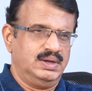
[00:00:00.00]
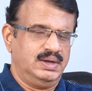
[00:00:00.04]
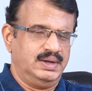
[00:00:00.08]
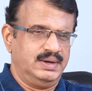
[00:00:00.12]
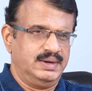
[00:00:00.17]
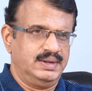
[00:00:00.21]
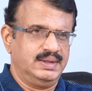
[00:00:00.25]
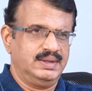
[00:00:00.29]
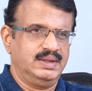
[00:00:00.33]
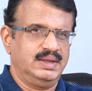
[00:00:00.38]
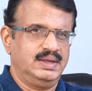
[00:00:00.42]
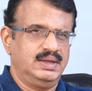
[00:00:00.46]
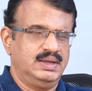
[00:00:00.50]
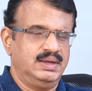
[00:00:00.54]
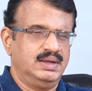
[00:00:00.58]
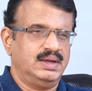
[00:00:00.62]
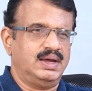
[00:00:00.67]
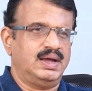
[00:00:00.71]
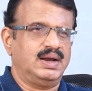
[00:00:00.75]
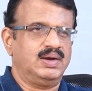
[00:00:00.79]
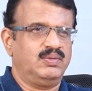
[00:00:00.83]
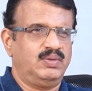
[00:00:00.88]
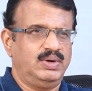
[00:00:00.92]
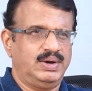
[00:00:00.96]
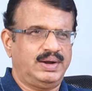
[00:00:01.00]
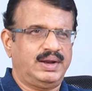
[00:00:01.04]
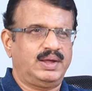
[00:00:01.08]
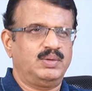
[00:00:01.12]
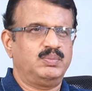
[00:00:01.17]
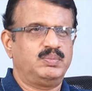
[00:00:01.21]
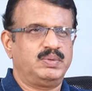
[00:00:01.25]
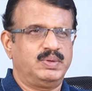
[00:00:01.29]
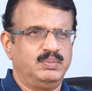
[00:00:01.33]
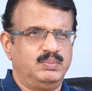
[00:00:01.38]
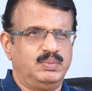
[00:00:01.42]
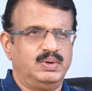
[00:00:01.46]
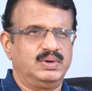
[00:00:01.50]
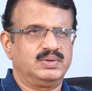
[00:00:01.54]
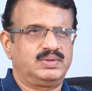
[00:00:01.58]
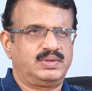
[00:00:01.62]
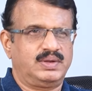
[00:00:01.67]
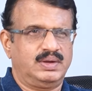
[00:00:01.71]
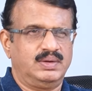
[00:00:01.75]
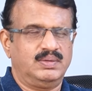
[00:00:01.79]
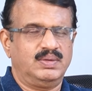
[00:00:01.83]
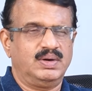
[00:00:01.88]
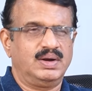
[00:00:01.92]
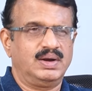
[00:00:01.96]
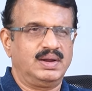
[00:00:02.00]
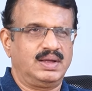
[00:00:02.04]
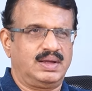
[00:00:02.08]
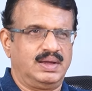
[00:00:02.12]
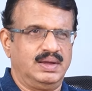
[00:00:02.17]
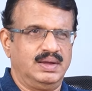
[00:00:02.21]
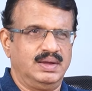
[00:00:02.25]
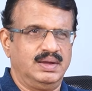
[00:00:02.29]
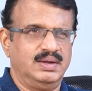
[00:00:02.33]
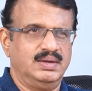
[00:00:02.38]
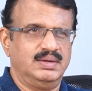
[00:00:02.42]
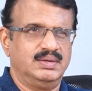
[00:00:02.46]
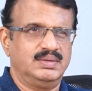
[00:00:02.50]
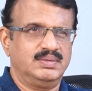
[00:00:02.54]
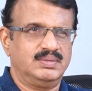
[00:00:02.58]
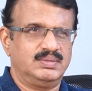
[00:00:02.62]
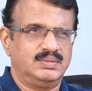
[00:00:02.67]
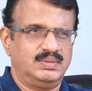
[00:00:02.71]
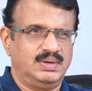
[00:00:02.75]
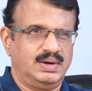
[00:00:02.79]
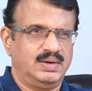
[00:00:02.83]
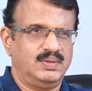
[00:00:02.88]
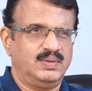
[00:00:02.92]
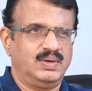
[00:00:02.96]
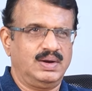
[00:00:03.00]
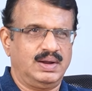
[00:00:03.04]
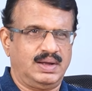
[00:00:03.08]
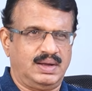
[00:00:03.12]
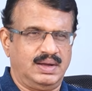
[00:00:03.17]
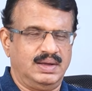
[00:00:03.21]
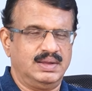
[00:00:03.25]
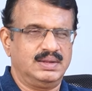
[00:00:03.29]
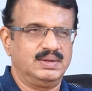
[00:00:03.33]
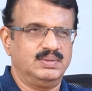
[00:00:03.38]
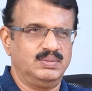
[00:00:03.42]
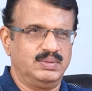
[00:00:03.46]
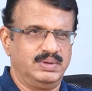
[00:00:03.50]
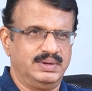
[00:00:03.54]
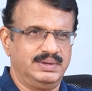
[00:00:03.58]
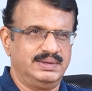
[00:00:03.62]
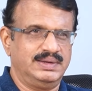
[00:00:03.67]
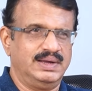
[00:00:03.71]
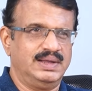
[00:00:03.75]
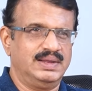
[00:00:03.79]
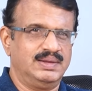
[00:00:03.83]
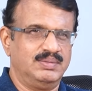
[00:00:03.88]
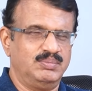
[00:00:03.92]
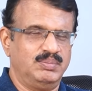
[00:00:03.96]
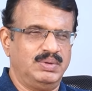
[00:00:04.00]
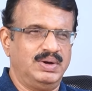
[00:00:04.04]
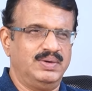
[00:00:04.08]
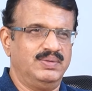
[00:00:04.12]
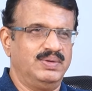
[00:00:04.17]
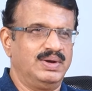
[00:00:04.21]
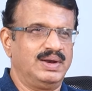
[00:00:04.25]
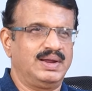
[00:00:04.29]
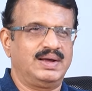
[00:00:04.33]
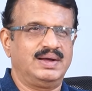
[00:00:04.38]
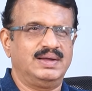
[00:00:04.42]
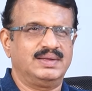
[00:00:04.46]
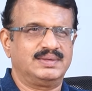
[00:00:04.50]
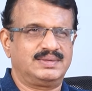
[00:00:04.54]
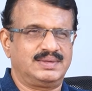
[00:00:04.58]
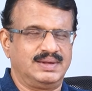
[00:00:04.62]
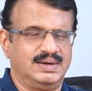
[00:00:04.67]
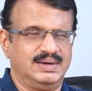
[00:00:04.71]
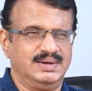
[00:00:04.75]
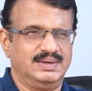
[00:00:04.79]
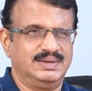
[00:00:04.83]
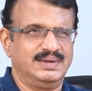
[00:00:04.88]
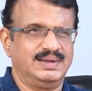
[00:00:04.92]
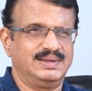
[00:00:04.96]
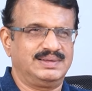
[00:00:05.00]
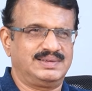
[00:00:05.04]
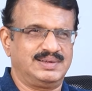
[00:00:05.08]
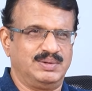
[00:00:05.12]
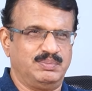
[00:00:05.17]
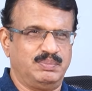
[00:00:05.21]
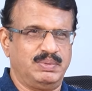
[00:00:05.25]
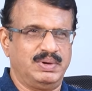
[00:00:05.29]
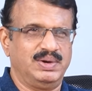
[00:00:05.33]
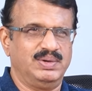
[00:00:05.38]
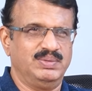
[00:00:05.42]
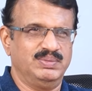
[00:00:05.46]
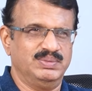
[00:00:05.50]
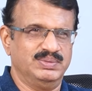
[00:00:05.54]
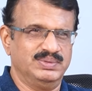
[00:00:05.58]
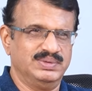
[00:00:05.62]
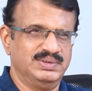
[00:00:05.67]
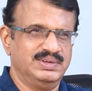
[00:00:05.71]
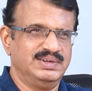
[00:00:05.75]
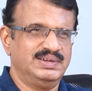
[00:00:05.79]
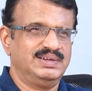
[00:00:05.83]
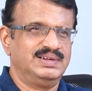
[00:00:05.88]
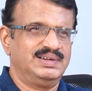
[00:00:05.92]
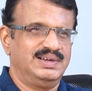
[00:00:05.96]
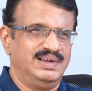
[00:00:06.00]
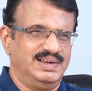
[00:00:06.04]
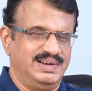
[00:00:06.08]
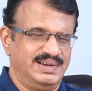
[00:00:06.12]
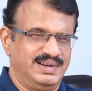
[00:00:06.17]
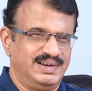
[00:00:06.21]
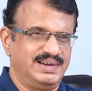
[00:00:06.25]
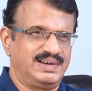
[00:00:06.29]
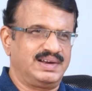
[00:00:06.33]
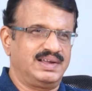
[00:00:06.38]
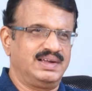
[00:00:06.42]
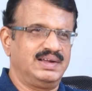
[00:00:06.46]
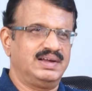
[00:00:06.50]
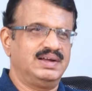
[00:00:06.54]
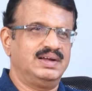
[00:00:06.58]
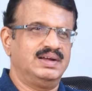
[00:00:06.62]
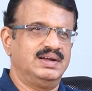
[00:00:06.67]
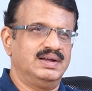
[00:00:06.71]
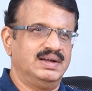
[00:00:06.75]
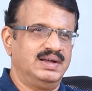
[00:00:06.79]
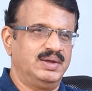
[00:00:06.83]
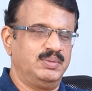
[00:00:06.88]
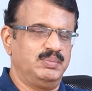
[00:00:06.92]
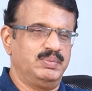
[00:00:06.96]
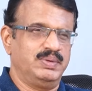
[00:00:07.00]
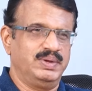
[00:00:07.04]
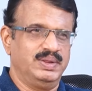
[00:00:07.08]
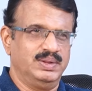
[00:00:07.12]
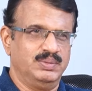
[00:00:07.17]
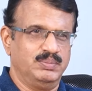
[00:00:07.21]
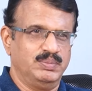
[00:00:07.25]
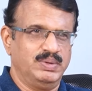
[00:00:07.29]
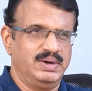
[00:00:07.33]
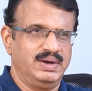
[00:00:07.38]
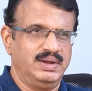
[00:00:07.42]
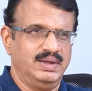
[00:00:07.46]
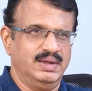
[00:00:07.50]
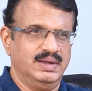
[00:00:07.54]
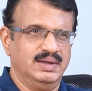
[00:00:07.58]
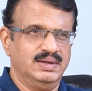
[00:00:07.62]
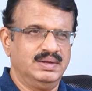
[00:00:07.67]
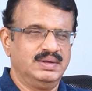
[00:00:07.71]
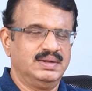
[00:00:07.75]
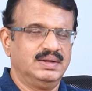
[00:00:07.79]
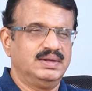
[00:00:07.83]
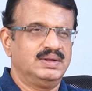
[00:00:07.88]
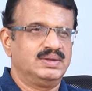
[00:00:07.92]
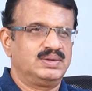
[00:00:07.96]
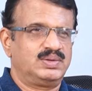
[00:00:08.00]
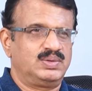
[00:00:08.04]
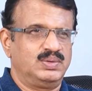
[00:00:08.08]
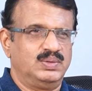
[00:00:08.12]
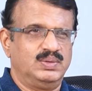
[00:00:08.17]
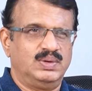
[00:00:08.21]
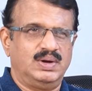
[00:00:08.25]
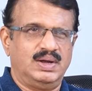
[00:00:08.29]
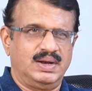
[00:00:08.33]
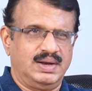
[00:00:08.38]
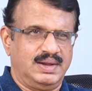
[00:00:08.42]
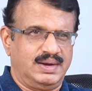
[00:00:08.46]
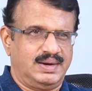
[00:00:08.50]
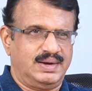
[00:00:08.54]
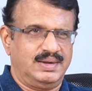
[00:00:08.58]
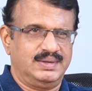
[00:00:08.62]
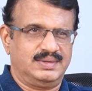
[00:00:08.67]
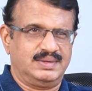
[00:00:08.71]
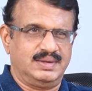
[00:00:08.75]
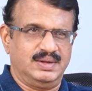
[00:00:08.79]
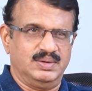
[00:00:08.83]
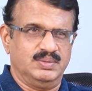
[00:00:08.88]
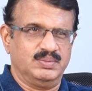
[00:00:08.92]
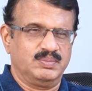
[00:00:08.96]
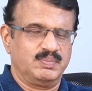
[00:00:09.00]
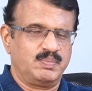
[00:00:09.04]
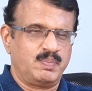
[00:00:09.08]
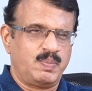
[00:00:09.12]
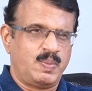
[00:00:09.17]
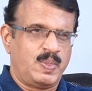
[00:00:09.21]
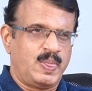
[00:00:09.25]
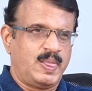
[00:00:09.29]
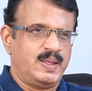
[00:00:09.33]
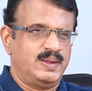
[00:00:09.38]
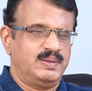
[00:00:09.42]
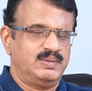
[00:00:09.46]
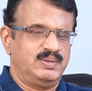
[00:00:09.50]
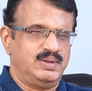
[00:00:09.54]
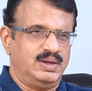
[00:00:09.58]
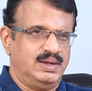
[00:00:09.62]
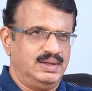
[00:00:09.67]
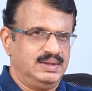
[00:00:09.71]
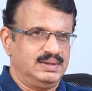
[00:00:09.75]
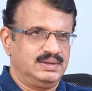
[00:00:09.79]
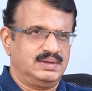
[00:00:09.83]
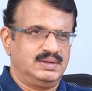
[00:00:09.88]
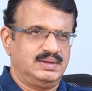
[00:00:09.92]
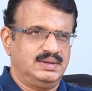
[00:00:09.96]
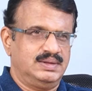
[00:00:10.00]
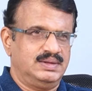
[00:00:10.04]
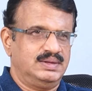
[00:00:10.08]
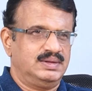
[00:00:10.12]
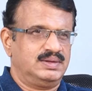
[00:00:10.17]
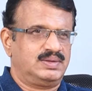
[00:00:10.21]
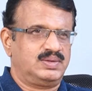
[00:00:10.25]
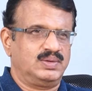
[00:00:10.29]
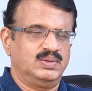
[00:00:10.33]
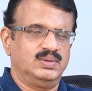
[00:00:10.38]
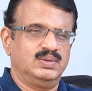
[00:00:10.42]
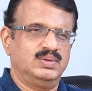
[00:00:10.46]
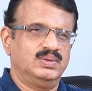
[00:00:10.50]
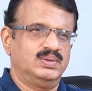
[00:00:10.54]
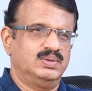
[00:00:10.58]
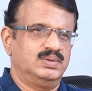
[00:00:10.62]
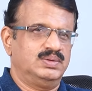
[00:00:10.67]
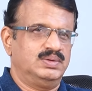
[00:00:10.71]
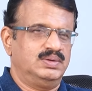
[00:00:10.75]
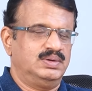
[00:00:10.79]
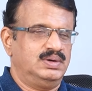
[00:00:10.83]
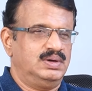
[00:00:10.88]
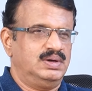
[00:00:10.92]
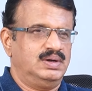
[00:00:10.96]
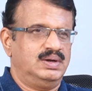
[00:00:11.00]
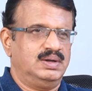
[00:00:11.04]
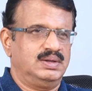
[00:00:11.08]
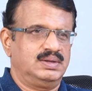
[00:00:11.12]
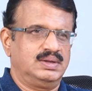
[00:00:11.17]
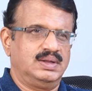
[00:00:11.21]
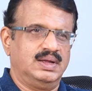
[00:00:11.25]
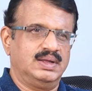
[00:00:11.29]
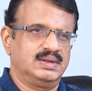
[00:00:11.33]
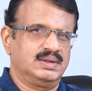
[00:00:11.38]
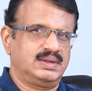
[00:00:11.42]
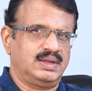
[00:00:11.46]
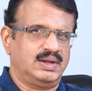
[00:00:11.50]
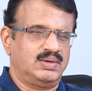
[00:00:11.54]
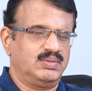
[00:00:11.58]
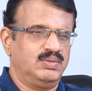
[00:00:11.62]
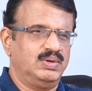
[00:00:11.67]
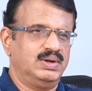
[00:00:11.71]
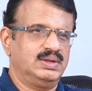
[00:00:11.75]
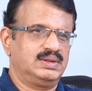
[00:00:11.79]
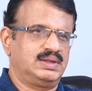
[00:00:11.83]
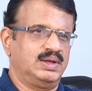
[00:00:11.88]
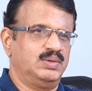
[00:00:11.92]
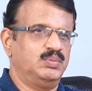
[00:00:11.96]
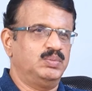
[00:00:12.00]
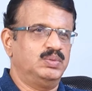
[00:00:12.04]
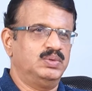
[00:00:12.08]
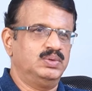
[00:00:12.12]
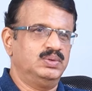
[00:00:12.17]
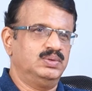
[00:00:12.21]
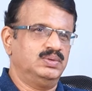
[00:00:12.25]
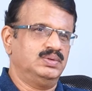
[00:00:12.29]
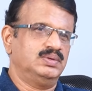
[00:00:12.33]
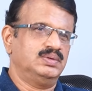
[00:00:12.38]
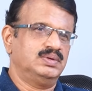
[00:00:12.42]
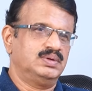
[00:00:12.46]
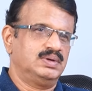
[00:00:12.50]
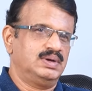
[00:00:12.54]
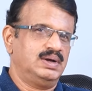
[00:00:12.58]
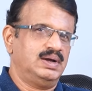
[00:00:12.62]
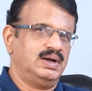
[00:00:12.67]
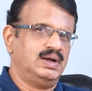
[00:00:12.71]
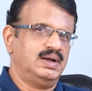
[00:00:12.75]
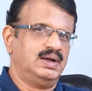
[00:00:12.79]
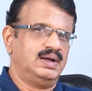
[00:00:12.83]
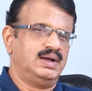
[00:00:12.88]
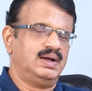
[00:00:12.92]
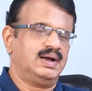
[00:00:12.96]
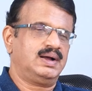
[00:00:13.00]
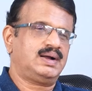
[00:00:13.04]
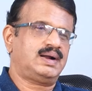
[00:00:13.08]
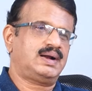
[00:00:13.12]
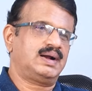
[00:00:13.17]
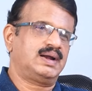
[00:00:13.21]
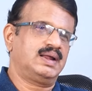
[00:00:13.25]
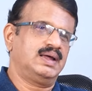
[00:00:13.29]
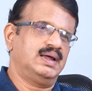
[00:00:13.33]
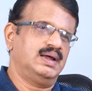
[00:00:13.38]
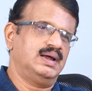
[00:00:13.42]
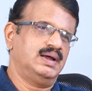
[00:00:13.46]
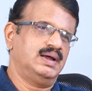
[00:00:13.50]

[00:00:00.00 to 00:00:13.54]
అనేది అలవాటు అయిపోయి బహుశా వాళ్ళకి వాళ్ళ వల్ల కాదేమో నిజాలు మా వల్ల కాదు సార్ నిజాలు చెప్పలేము అన్నట్టుగా అయిపోయింది మీడియా సో అలా రాశారు దాని సో దాని తర్వాత ఏమో అక్కడ